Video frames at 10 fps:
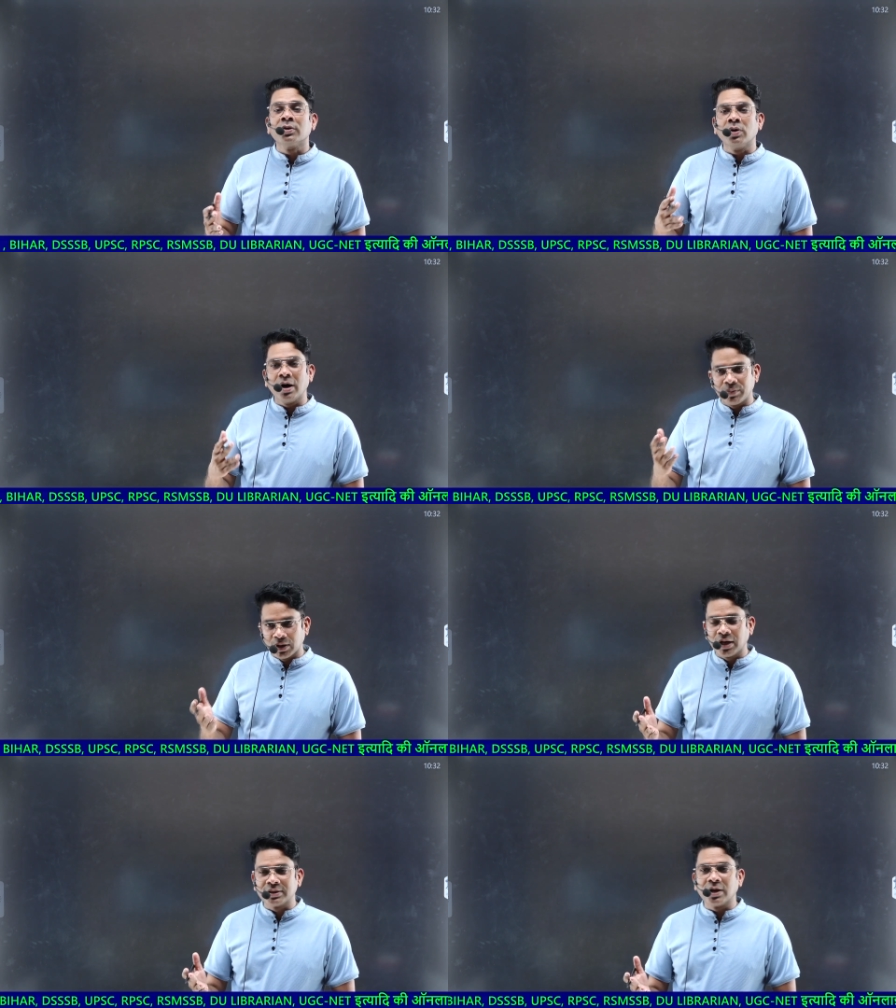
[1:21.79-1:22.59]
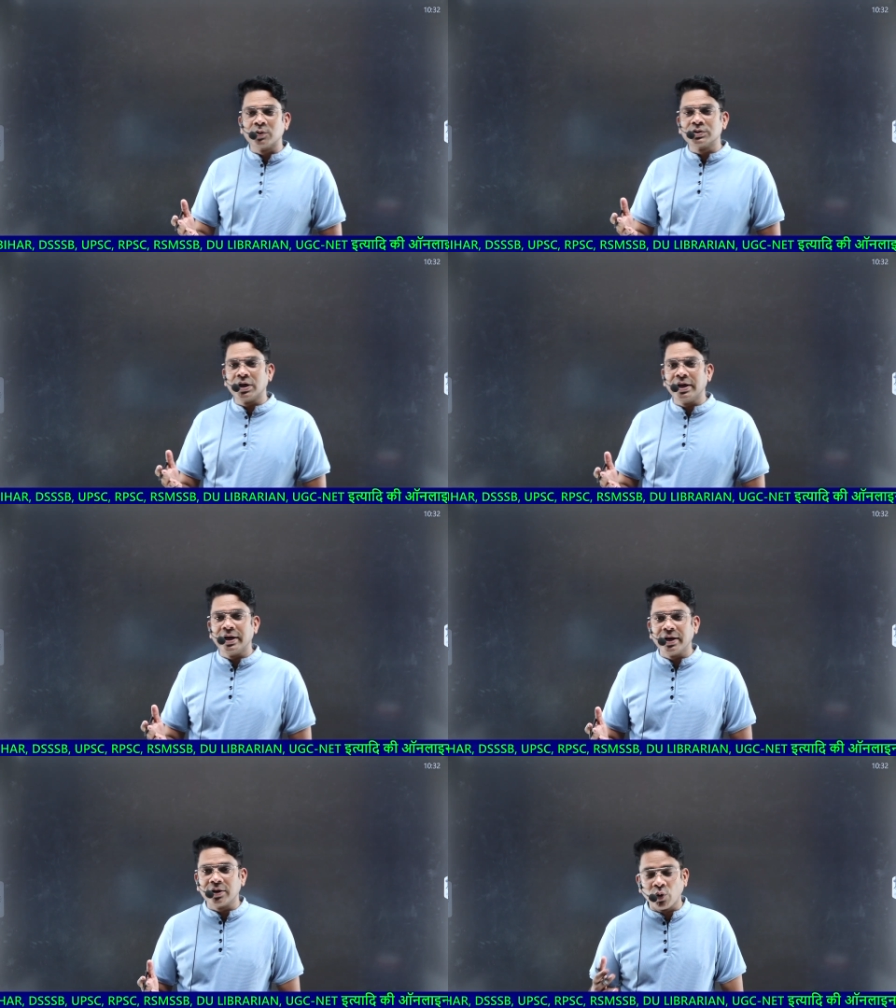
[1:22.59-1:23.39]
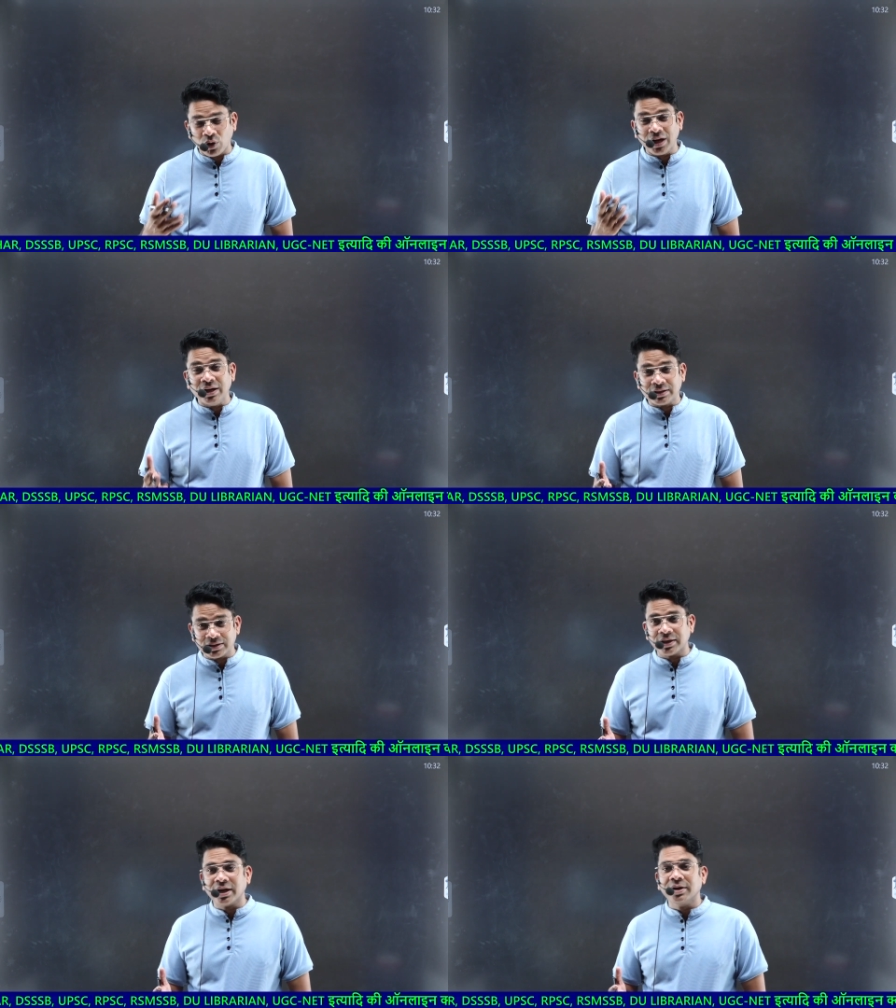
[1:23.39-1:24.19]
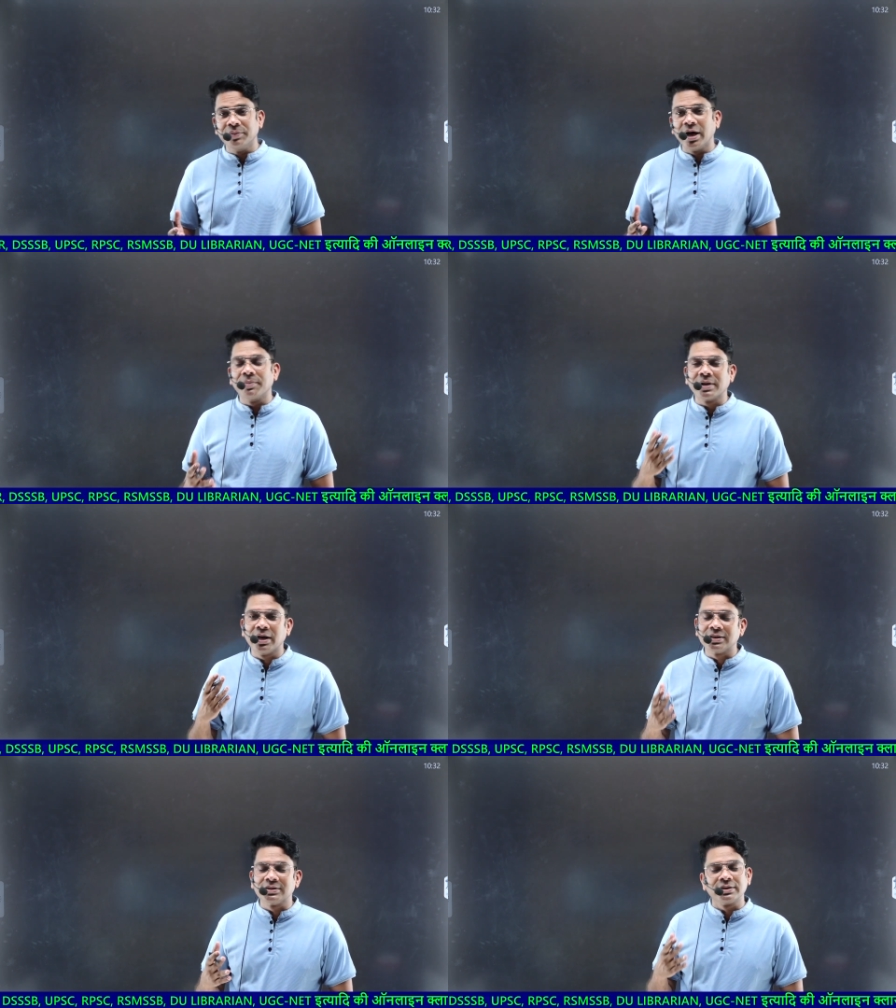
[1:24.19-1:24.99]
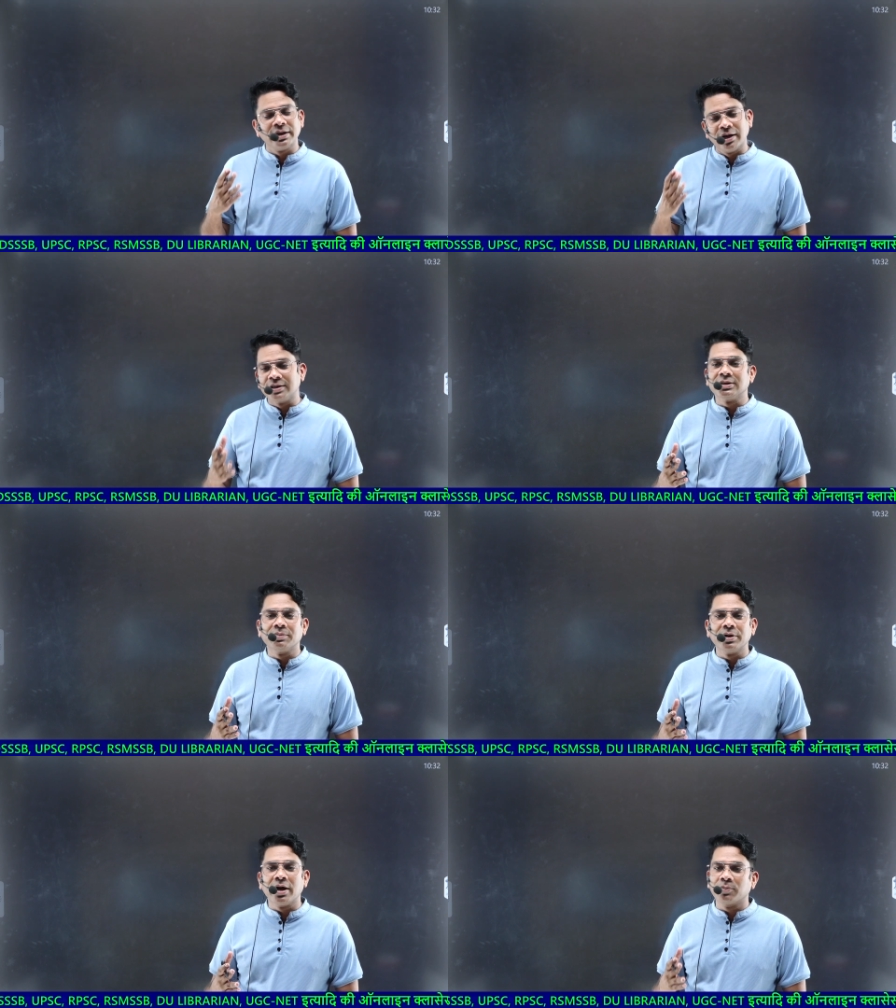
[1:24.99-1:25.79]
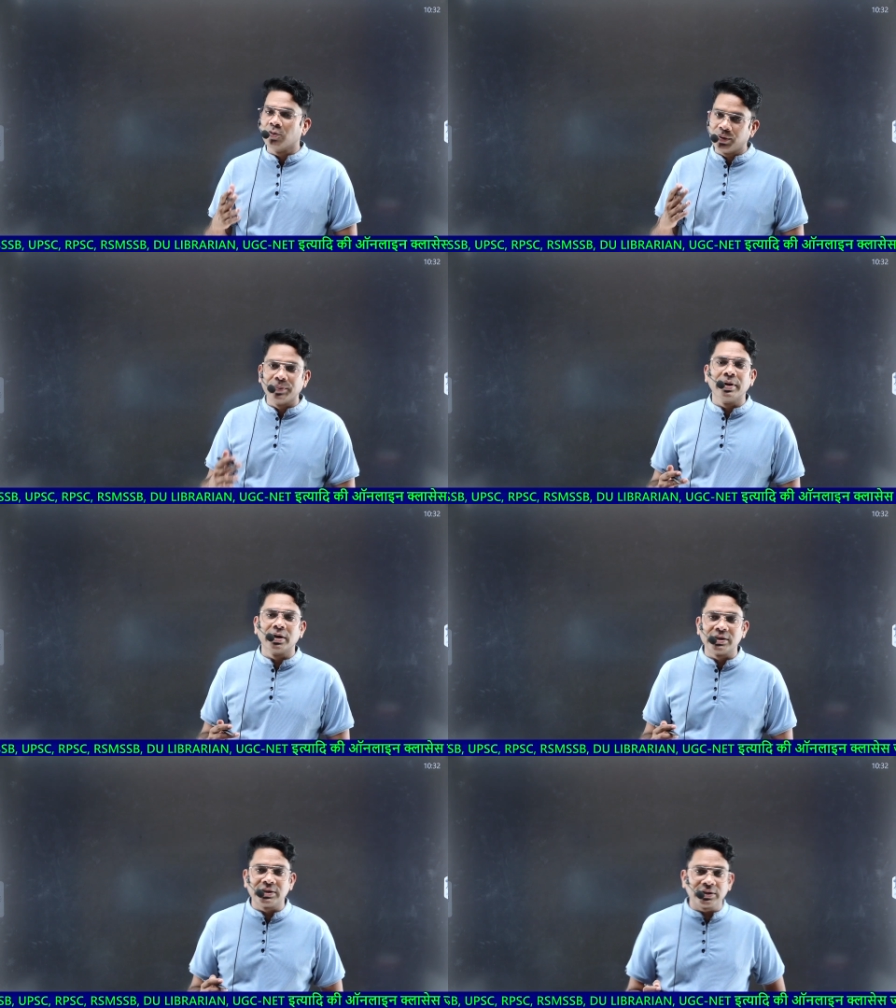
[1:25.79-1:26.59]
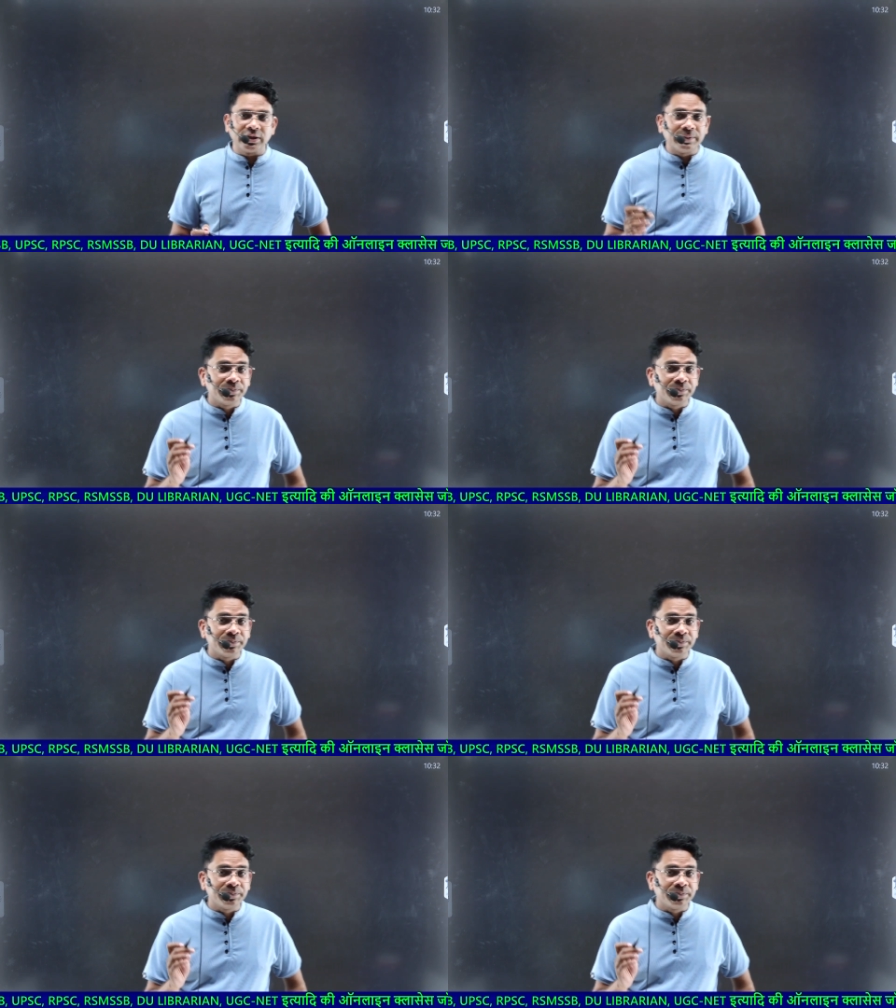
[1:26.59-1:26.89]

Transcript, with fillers: तो आप लगातार उसके लिए कोले लेक्चर के लिए भी आप क्या कर सकते हैं यहाँ से अपने आप को प्रिपेयर कर सकते हैं